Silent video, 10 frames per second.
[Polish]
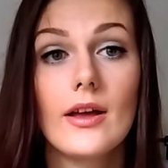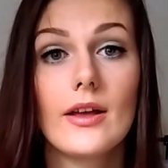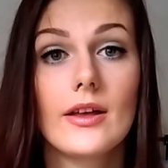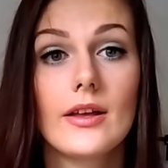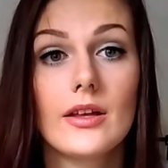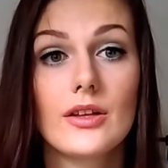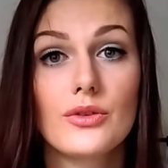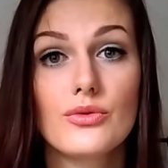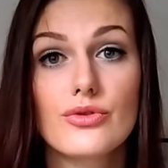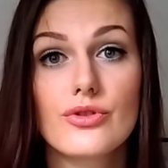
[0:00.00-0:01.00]
E,
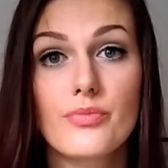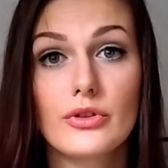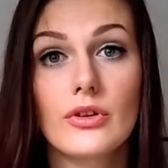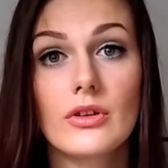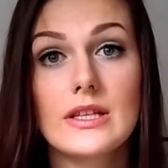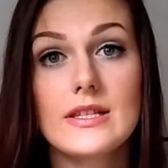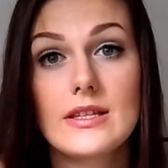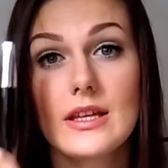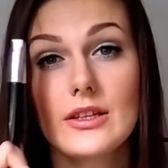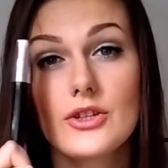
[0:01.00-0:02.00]
już pod koniec
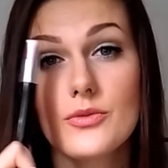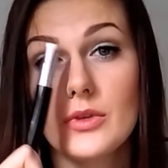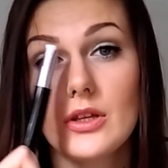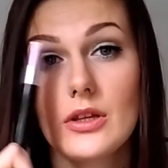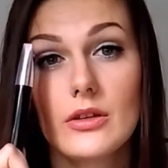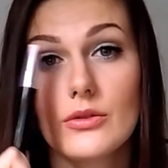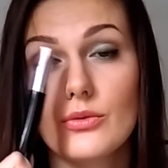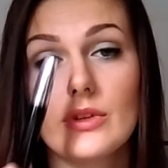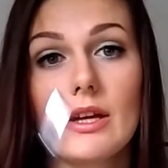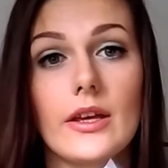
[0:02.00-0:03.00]
dnia też mi
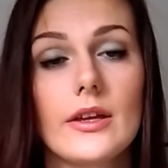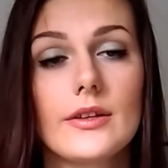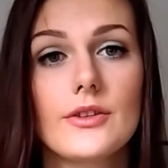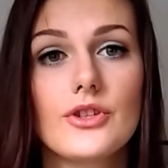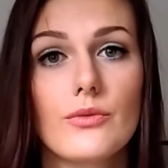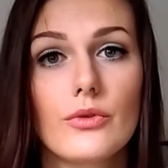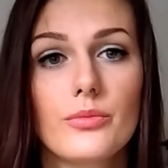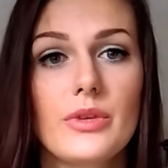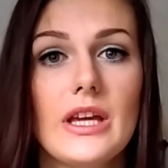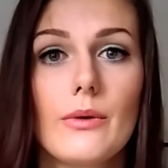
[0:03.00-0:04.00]
tutaj się
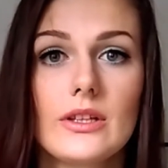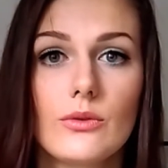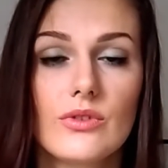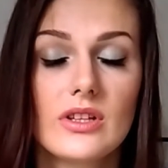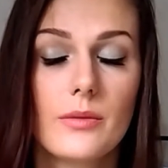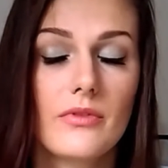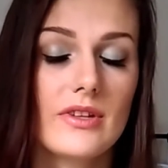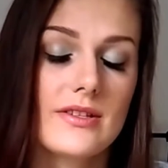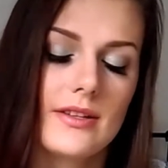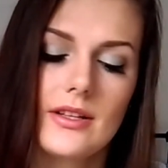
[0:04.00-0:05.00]
odbijała na górnej
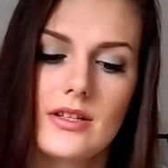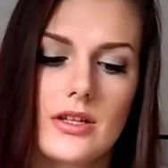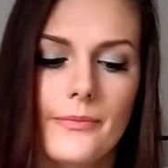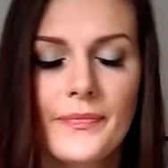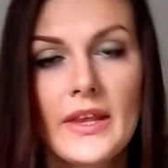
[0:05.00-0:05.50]
powiece, także